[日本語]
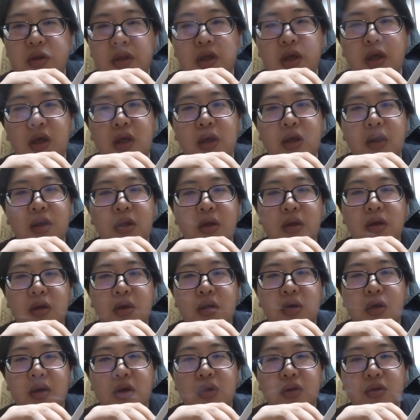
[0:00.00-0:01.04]
で、
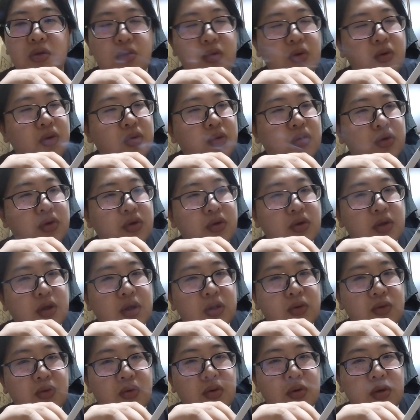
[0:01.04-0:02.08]
努力する
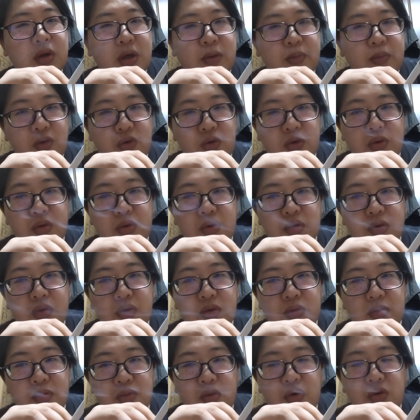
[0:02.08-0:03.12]
かどうかも、
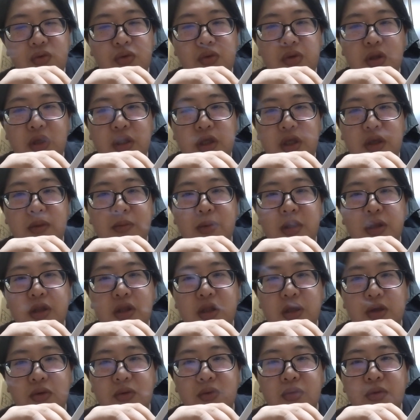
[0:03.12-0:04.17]
もう運で決まっ
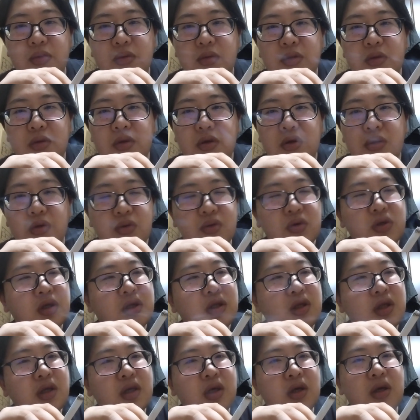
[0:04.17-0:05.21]
てる。そ
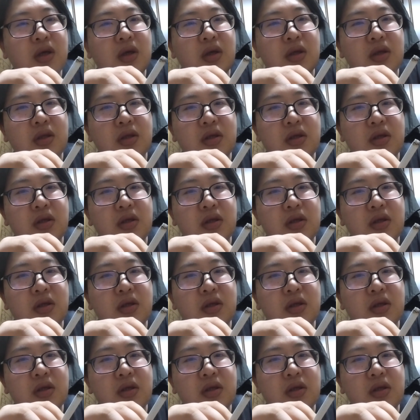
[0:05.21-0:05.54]
して、